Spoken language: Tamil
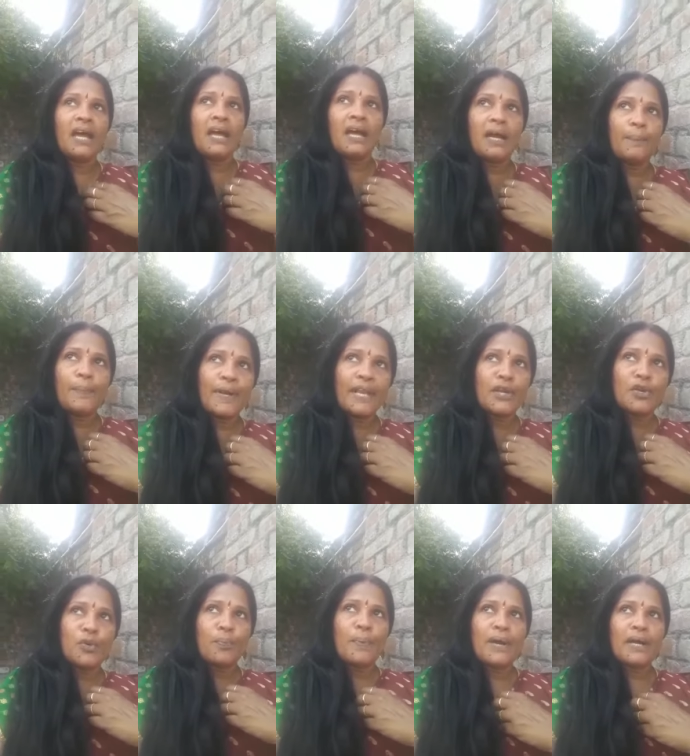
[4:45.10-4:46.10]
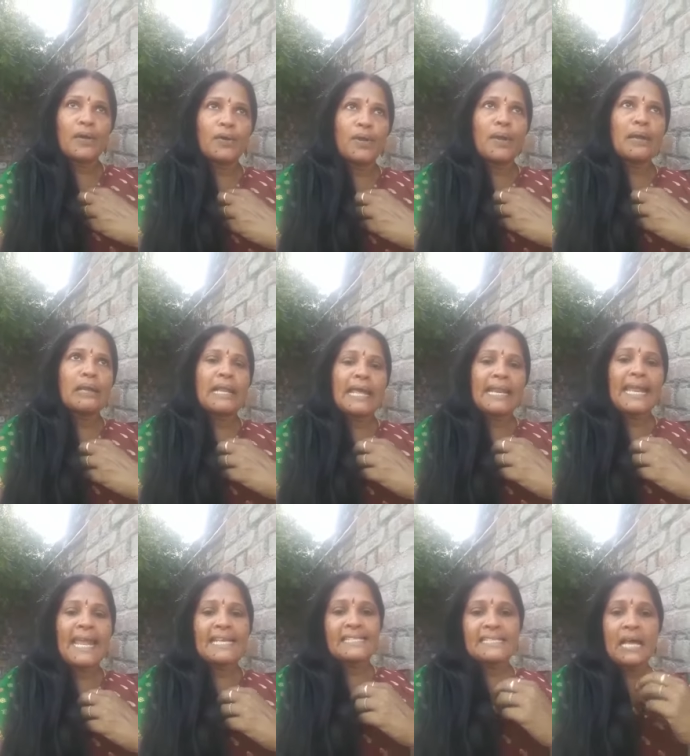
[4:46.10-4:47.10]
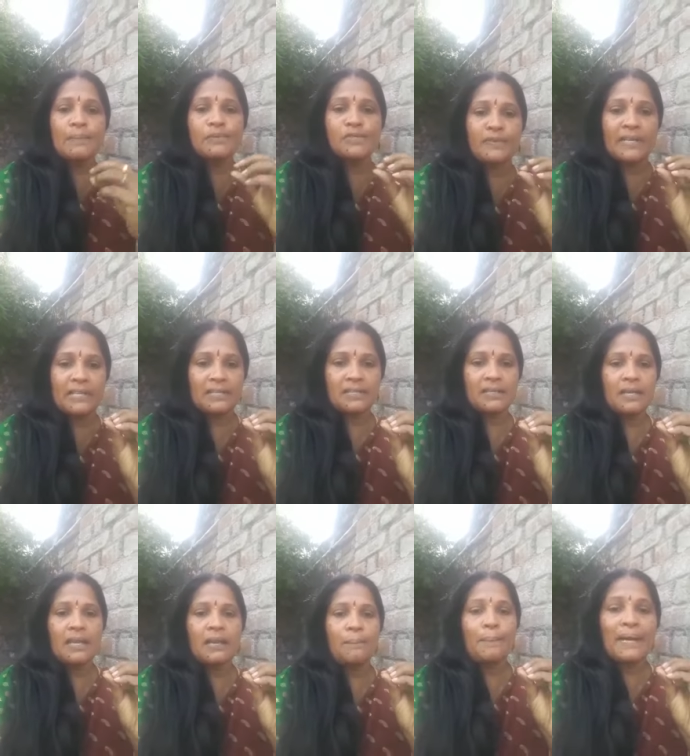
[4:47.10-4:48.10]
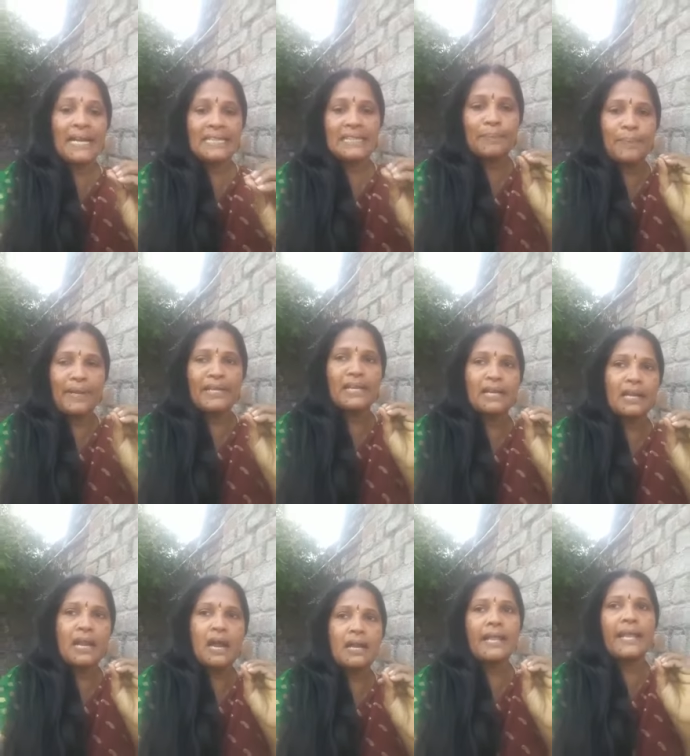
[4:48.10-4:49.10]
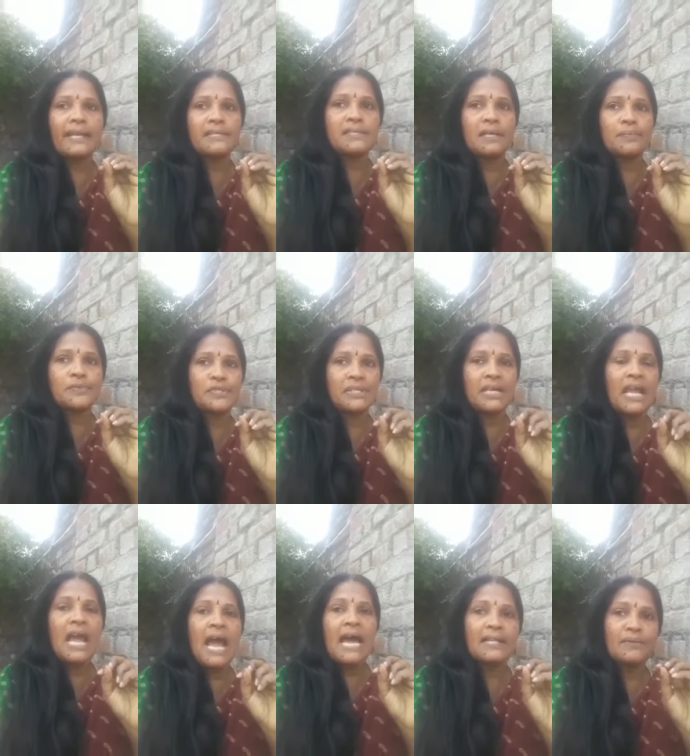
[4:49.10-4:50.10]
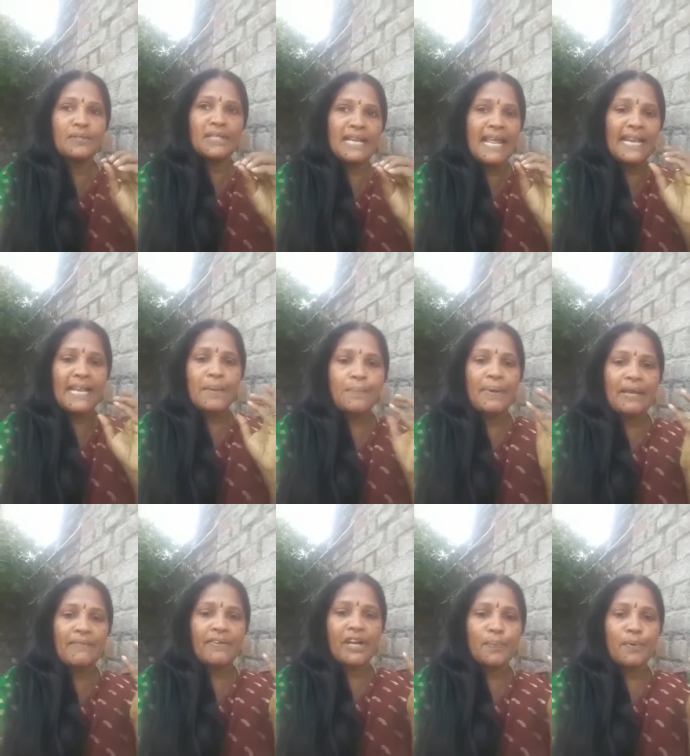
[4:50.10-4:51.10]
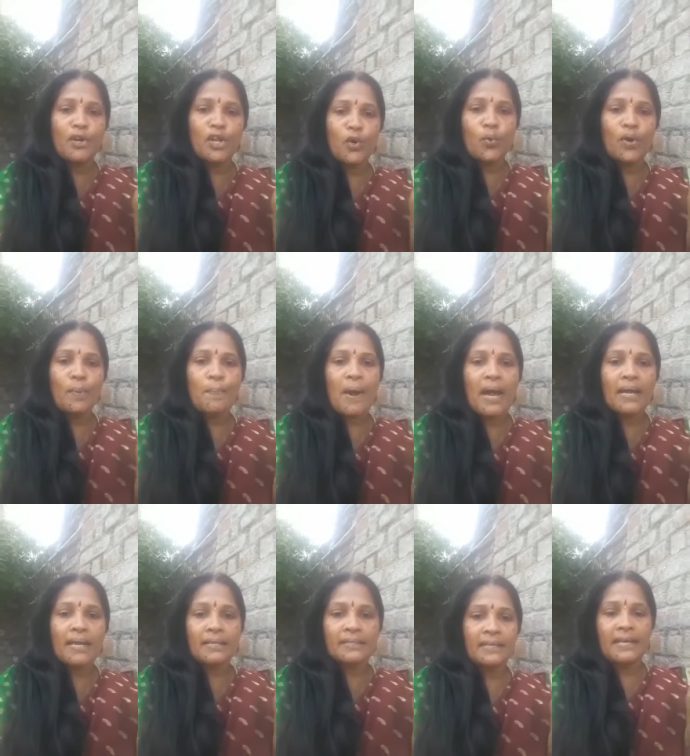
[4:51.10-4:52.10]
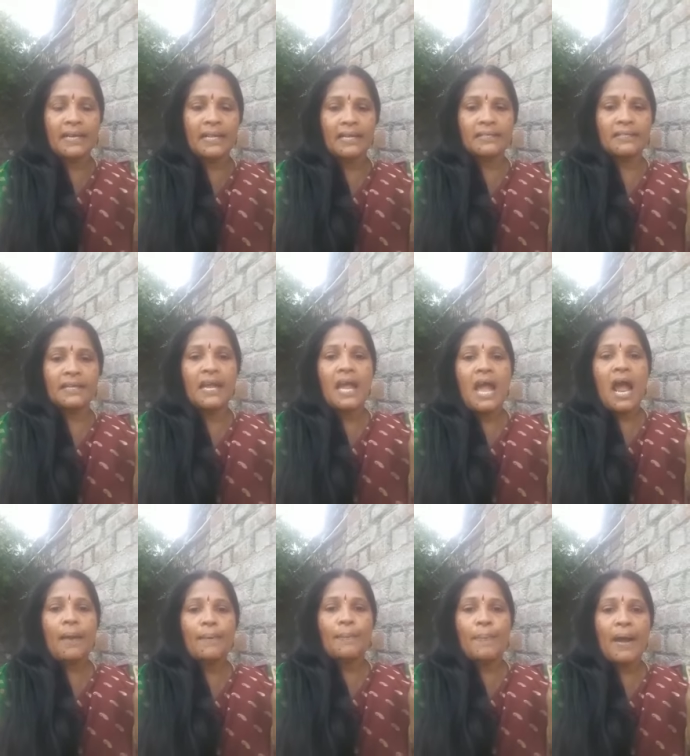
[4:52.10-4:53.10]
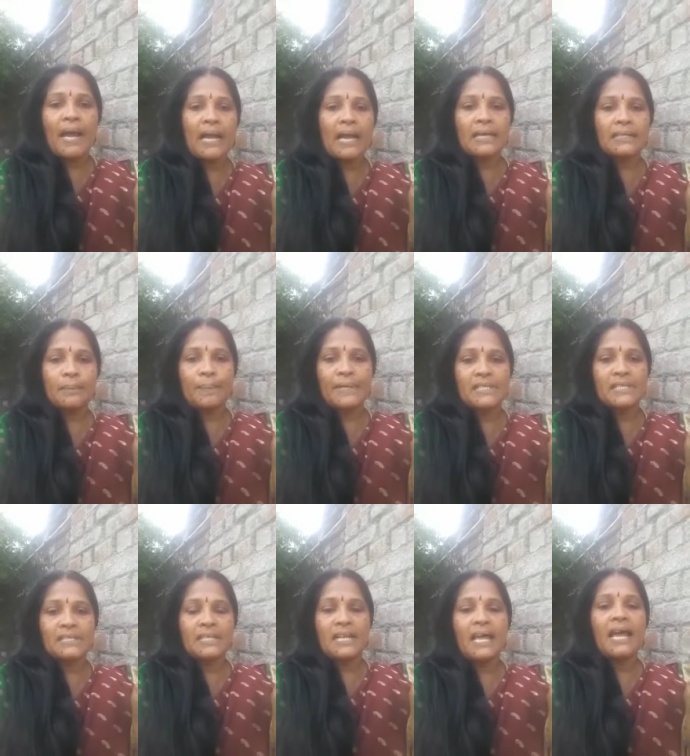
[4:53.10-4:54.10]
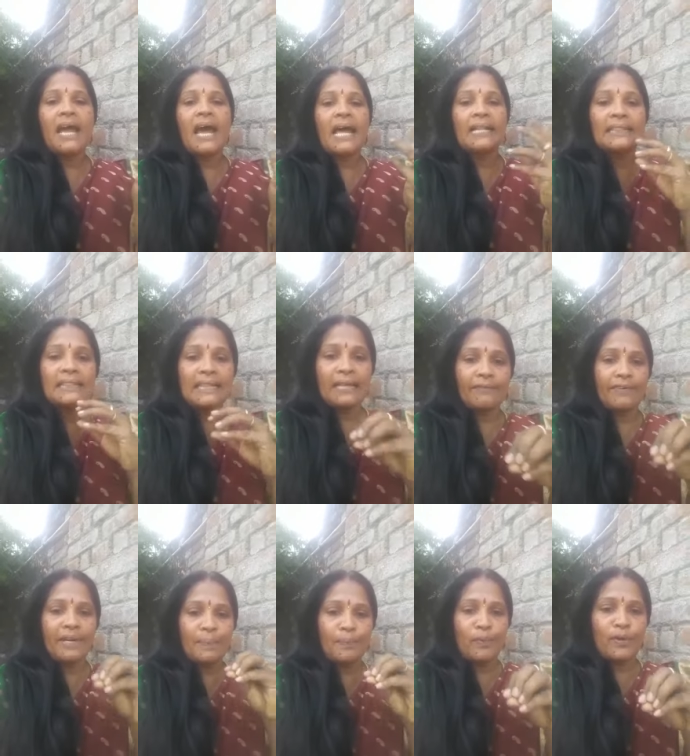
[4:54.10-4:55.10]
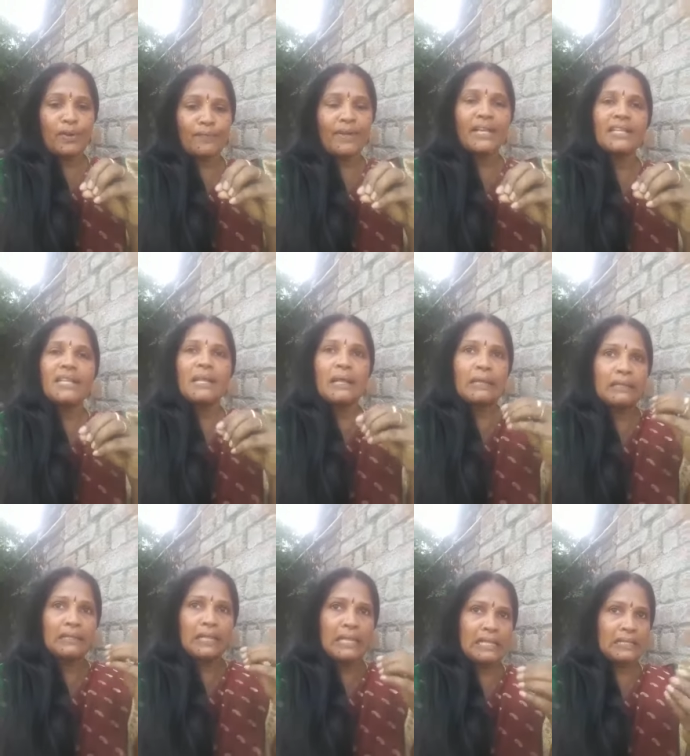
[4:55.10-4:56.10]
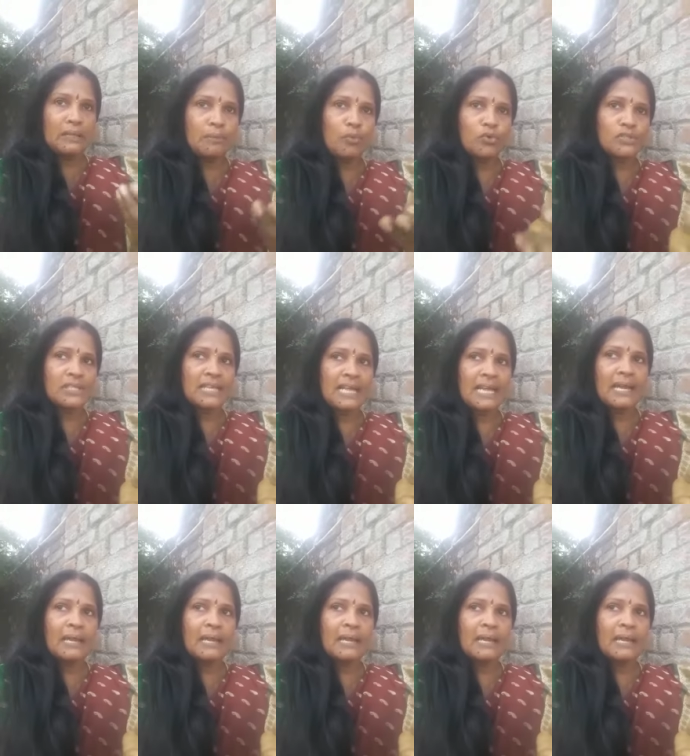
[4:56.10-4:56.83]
அப்படி இன்னும் பார்க்கணும்னா நிறைய எக்ஸாம்ஸ் வருது படித்த பெண்களுக்கான எக்ஸாம்ஸு அது வந்து நிறைய பேர் விழிப்புணர்வோடு பார்க்குறது கிடையாது அப்படி பார்க்காத பட்சத்தில் அந்த விழிப்புணர்வை இந்த இந்த இந்த புக்ஸில்